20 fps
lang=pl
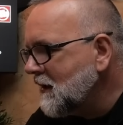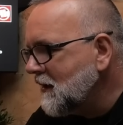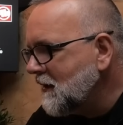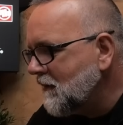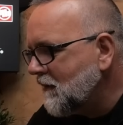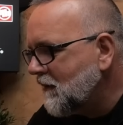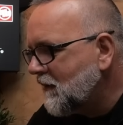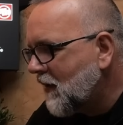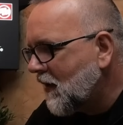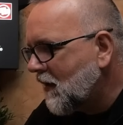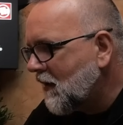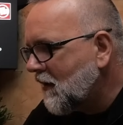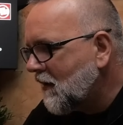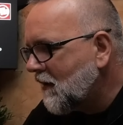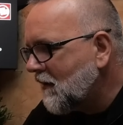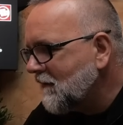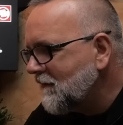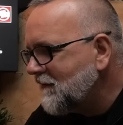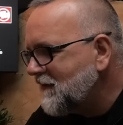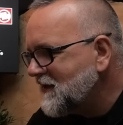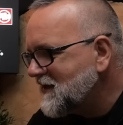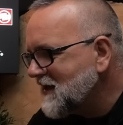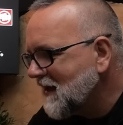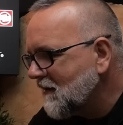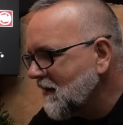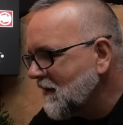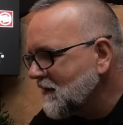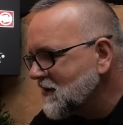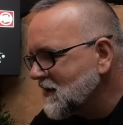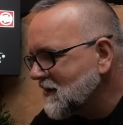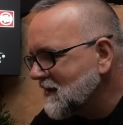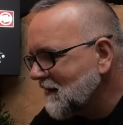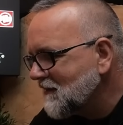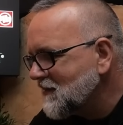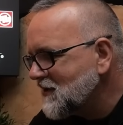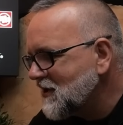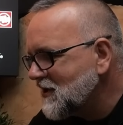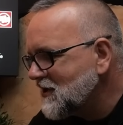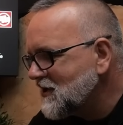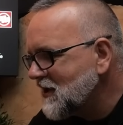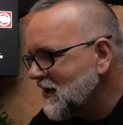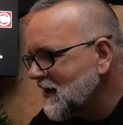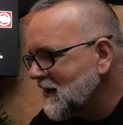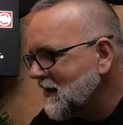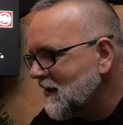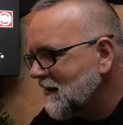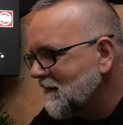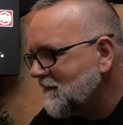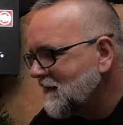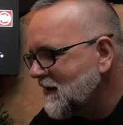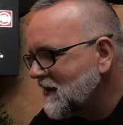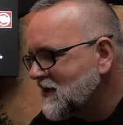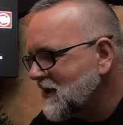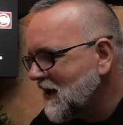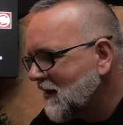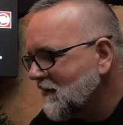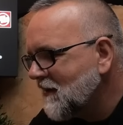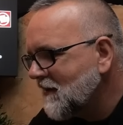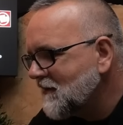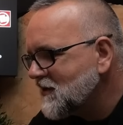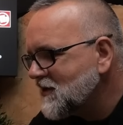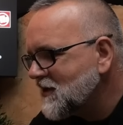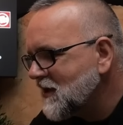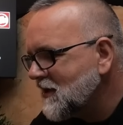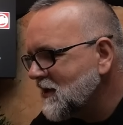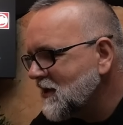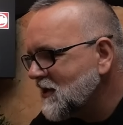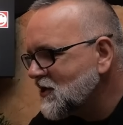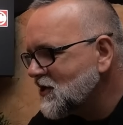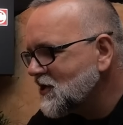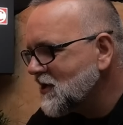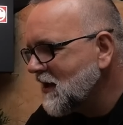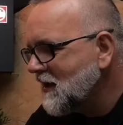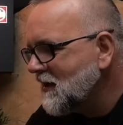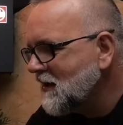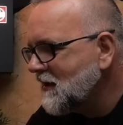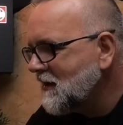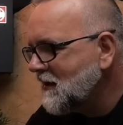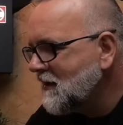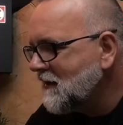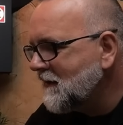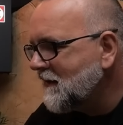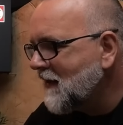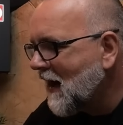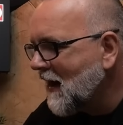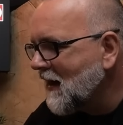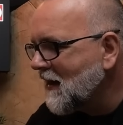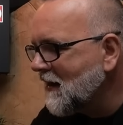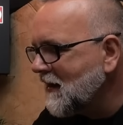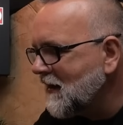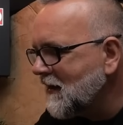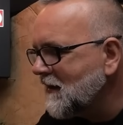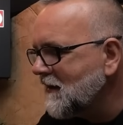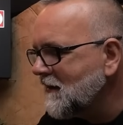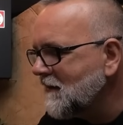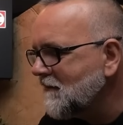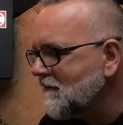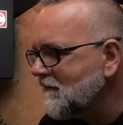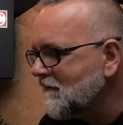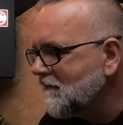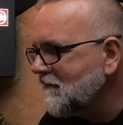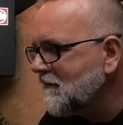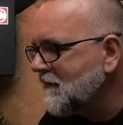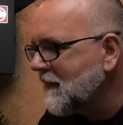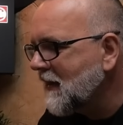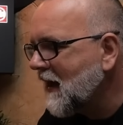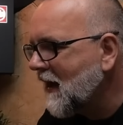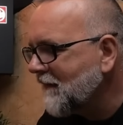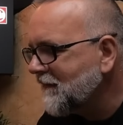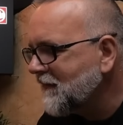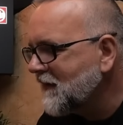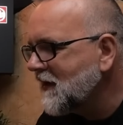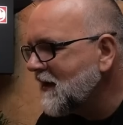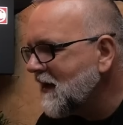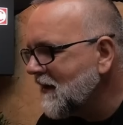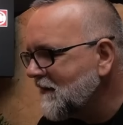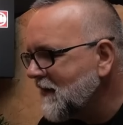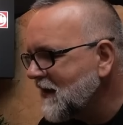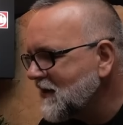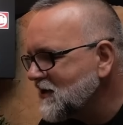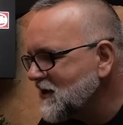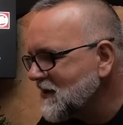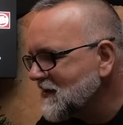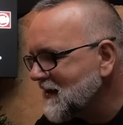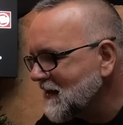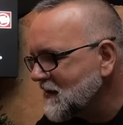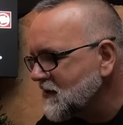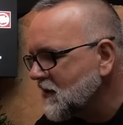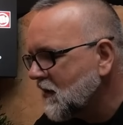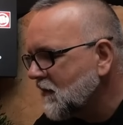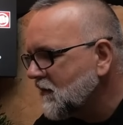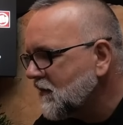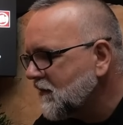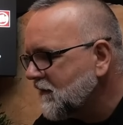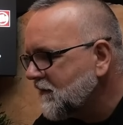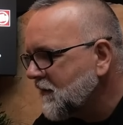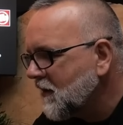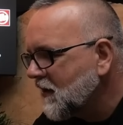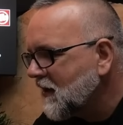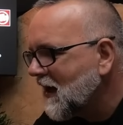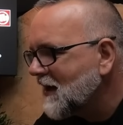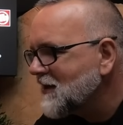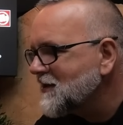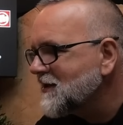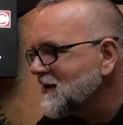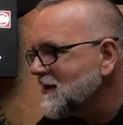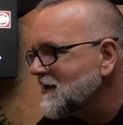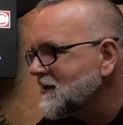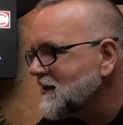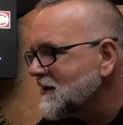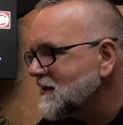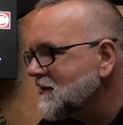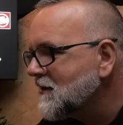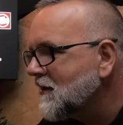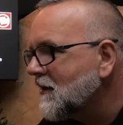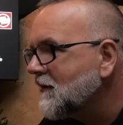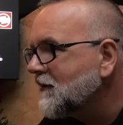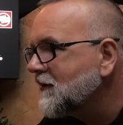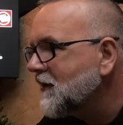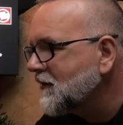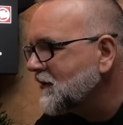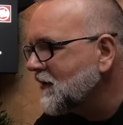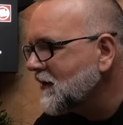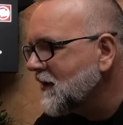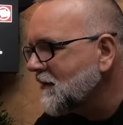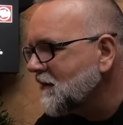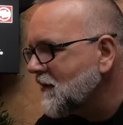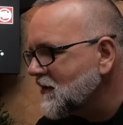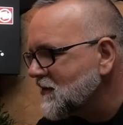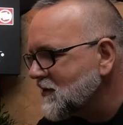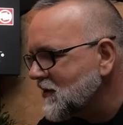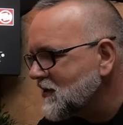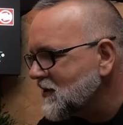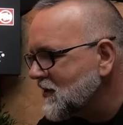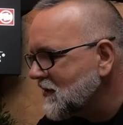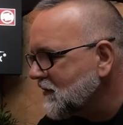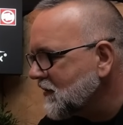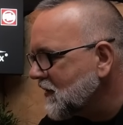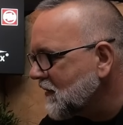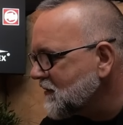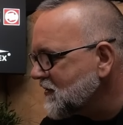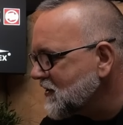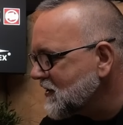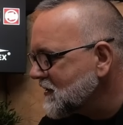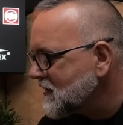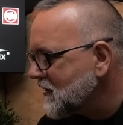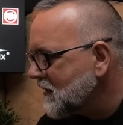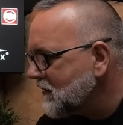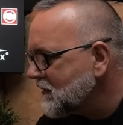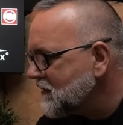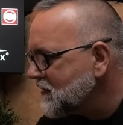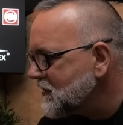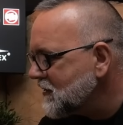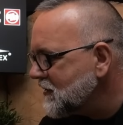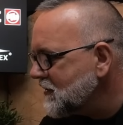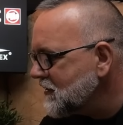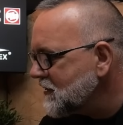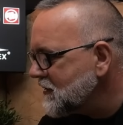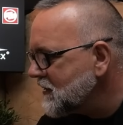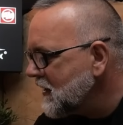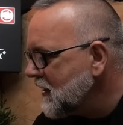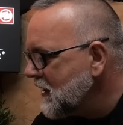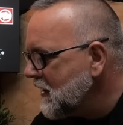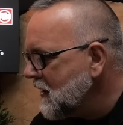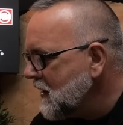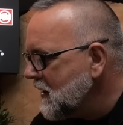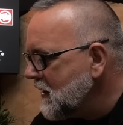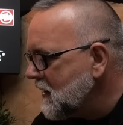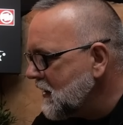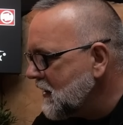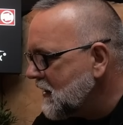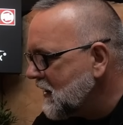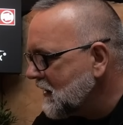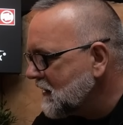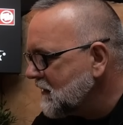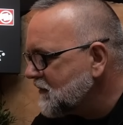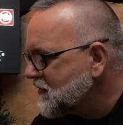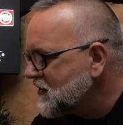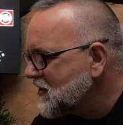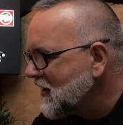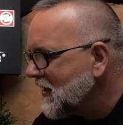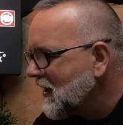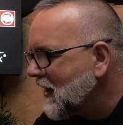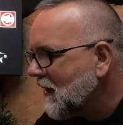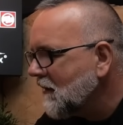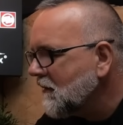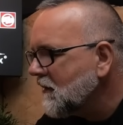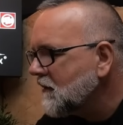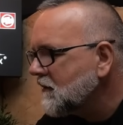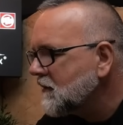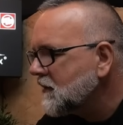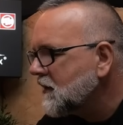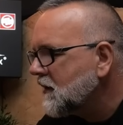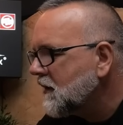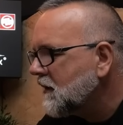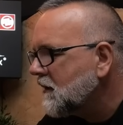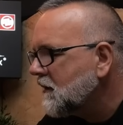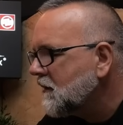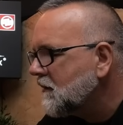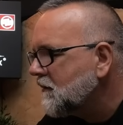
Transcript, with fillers: bo widziałem, co tam się dzieje. Wiedziałem, że jeżeli dalej na tyle będzie zasobów po każdej ze stron, to to nie może się dobrze skończyć. I kiedy przyjechałem do